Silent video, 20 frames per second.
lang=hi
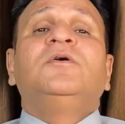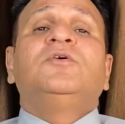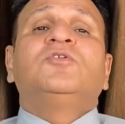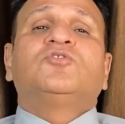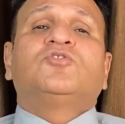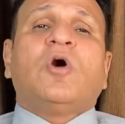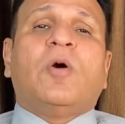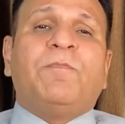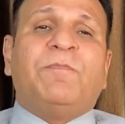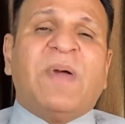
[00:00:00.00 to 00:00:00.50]

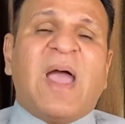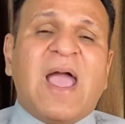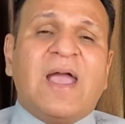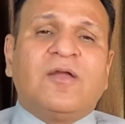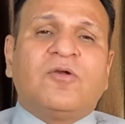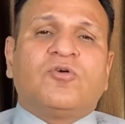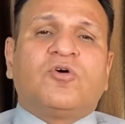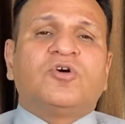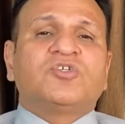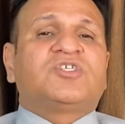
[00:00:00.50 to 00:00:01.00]
तो
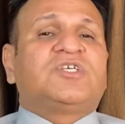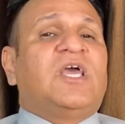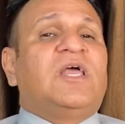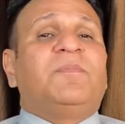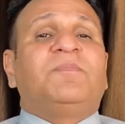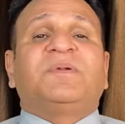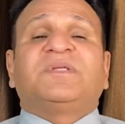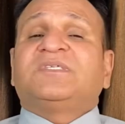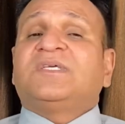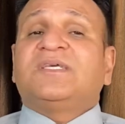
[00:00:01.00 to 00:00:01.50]
बैंक को सेल
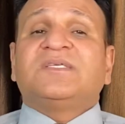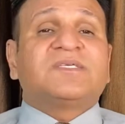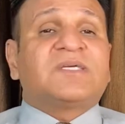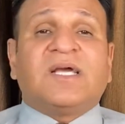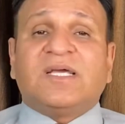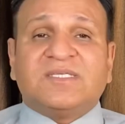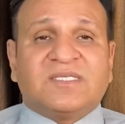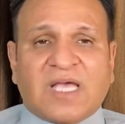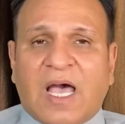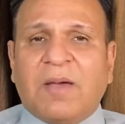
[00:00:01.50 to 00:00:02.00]
परचेज
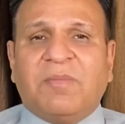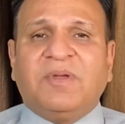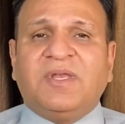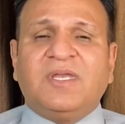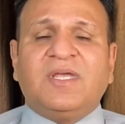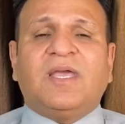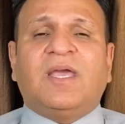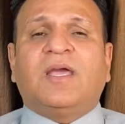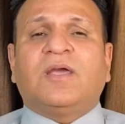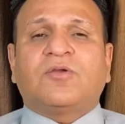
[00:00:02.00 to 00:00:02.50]
का हिसाब ही
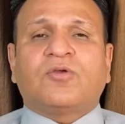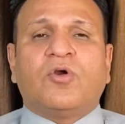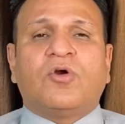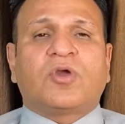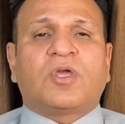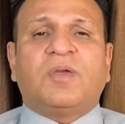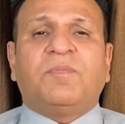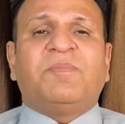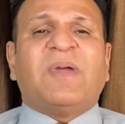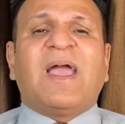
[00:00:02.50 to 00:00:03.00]
नहीं है
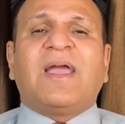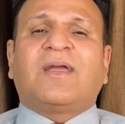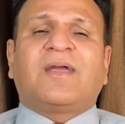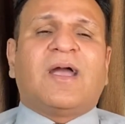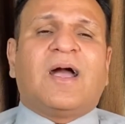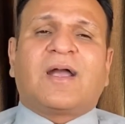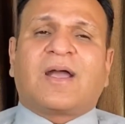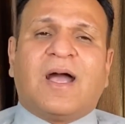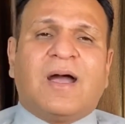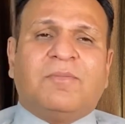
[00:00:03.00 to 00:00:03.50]
क्योंकि बैंक
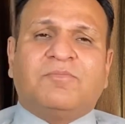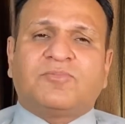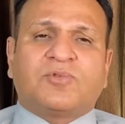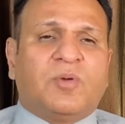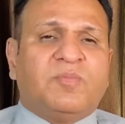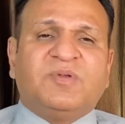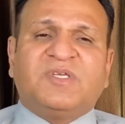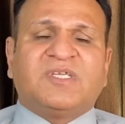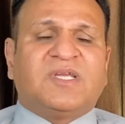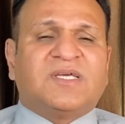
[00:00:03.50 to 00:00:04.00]
का काम
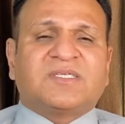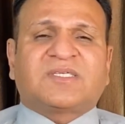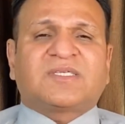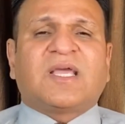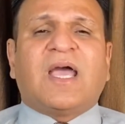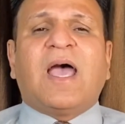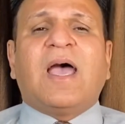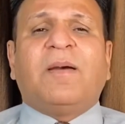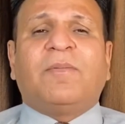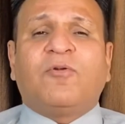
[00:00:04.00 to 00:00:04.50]
तो बिजनेस
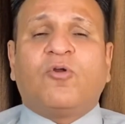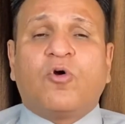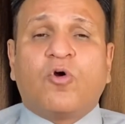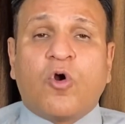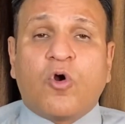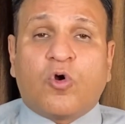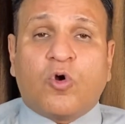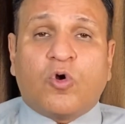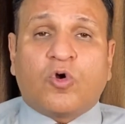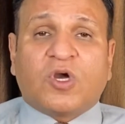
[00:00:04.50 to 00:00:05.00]
का है
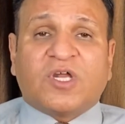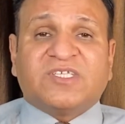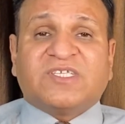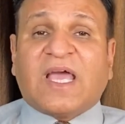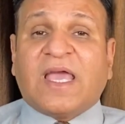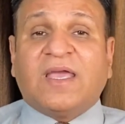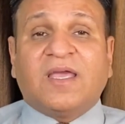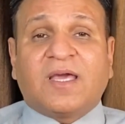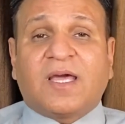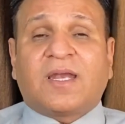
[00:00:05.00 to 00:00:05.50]
लोगों को
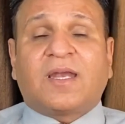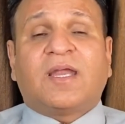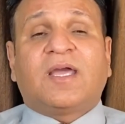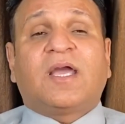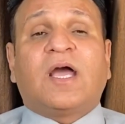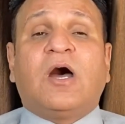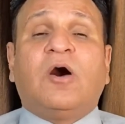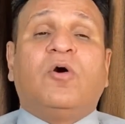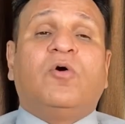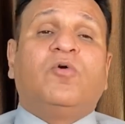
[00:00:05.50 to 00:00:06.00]
कर्जाई करने
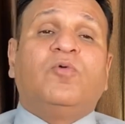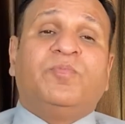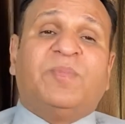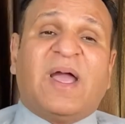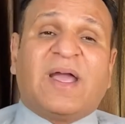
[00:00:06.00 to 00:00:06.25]
का हो